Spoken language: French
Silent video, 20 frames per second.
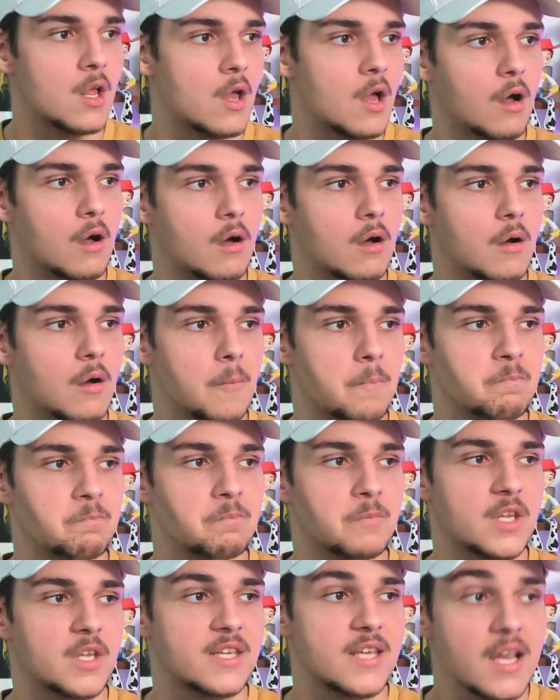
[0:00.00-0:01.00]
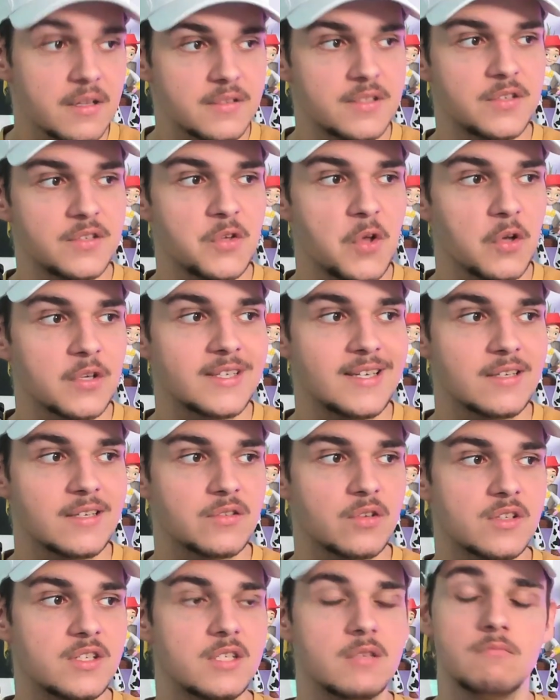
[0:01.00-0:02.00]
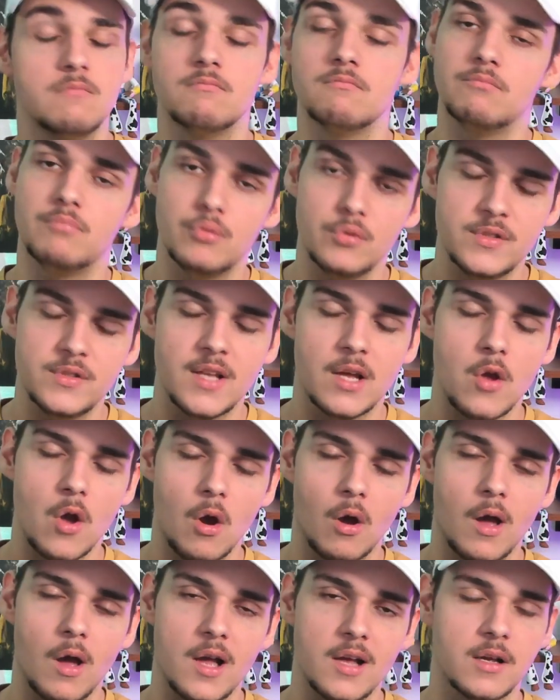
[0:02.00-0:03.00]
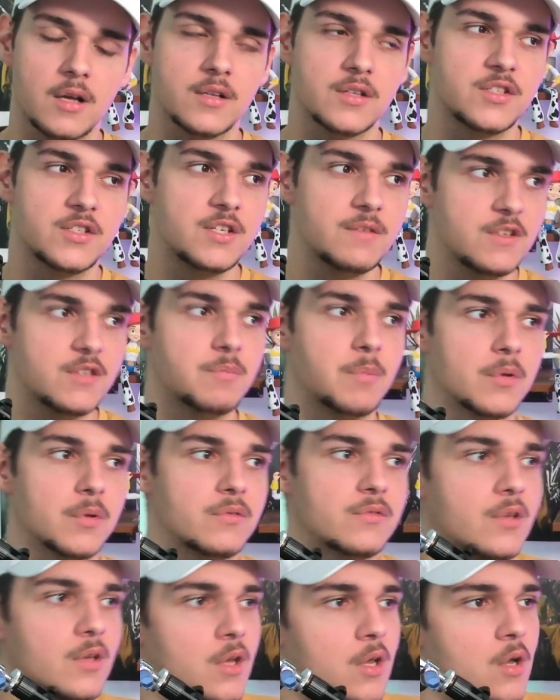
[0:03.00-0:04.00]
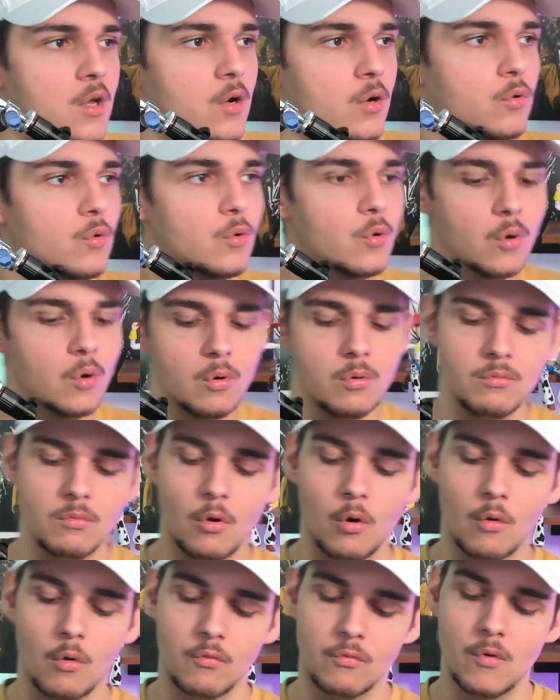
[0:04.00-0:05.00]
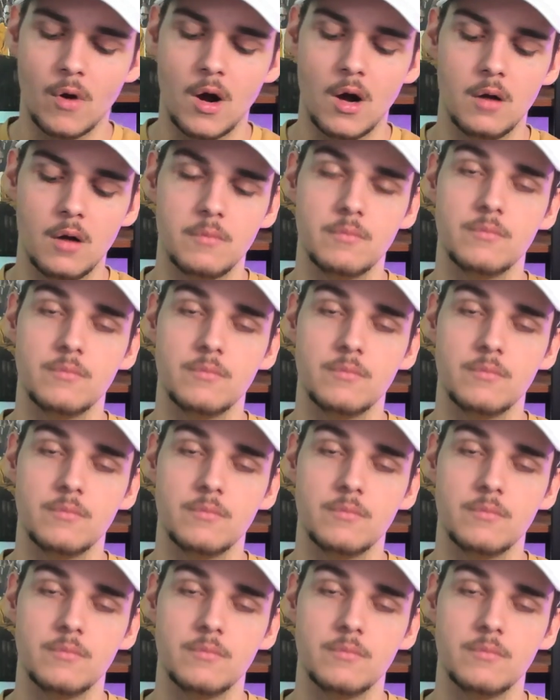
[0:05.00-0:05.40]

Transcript: Il y a un teaser qui est sorti, plus d'ailleurs un TV spot, où on voit